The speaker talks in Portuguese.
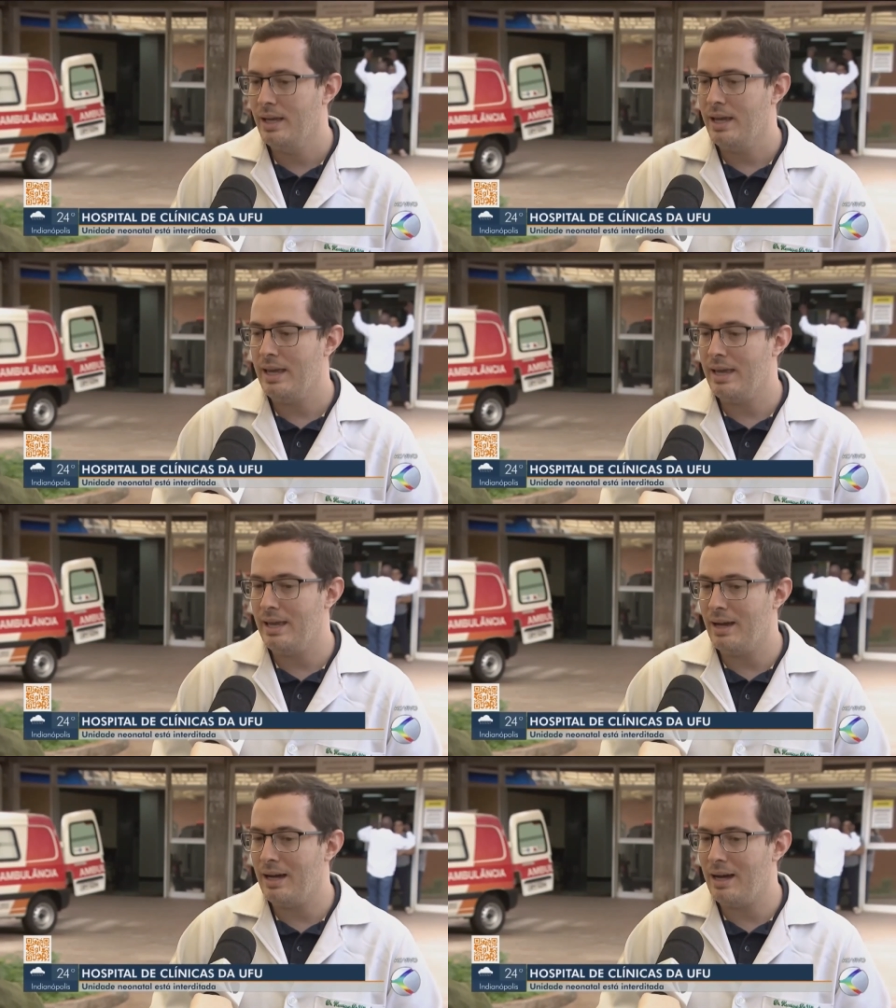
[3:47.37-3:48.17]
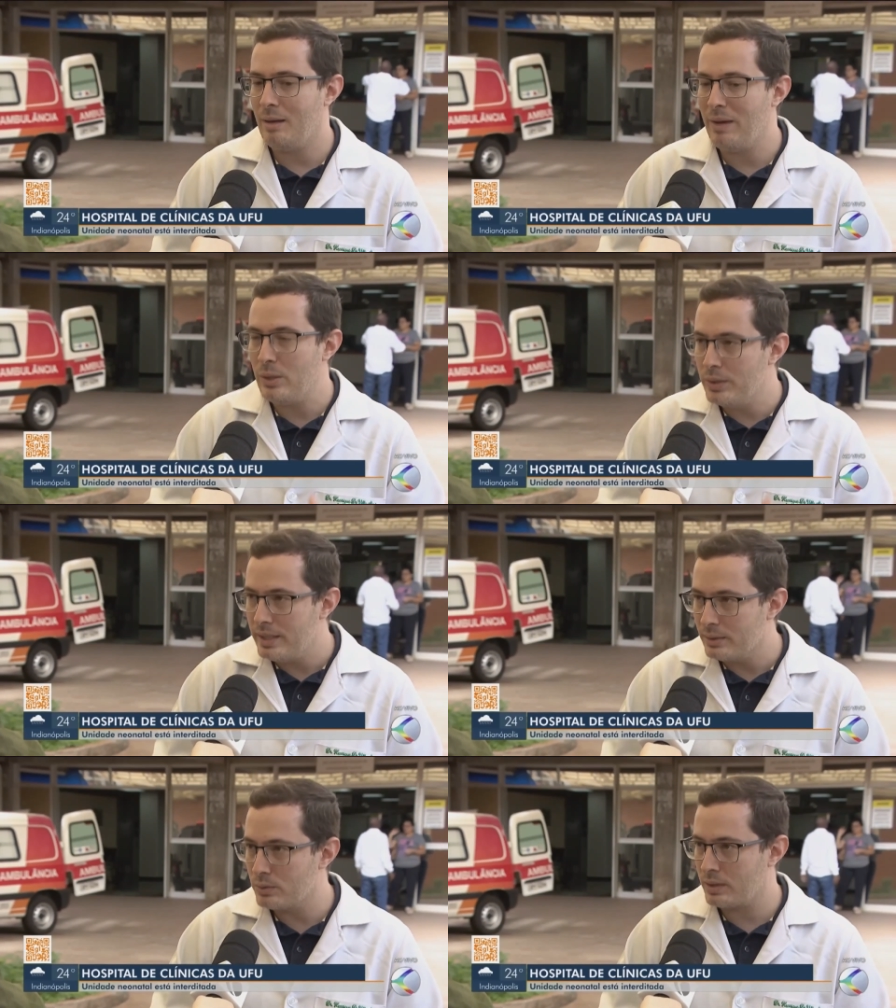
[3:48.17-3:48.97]
é, a
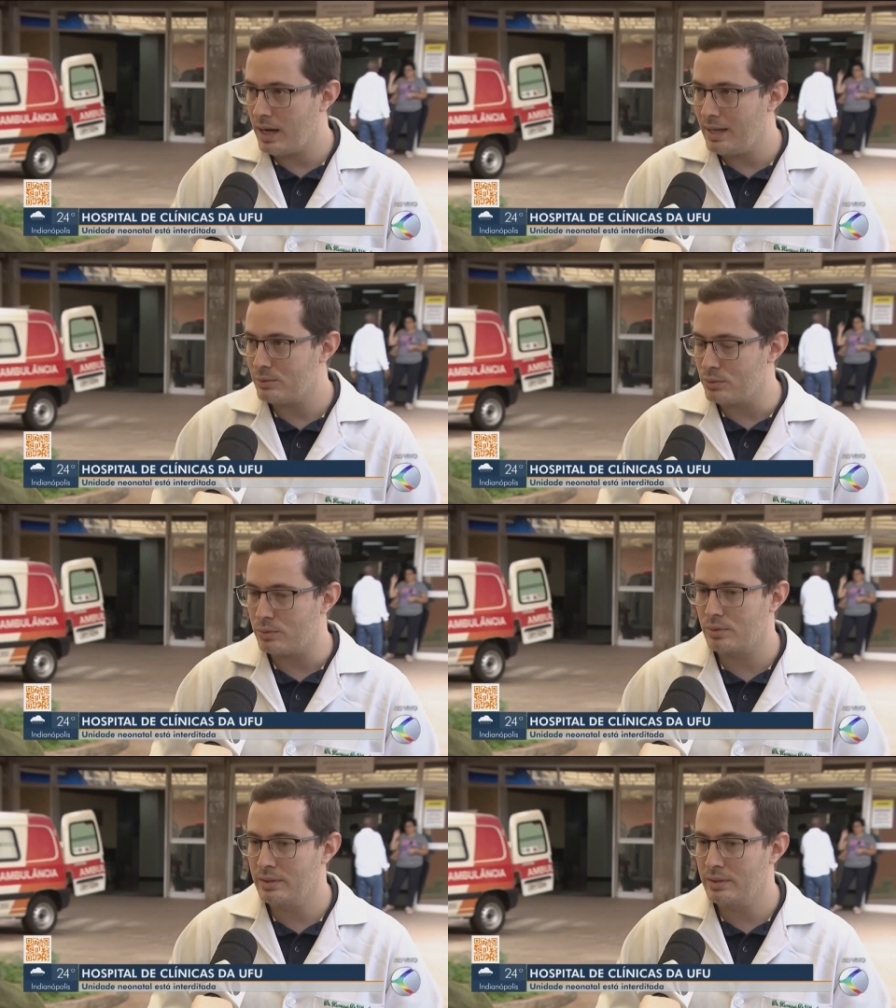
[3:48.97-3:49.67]
maioria dos casos,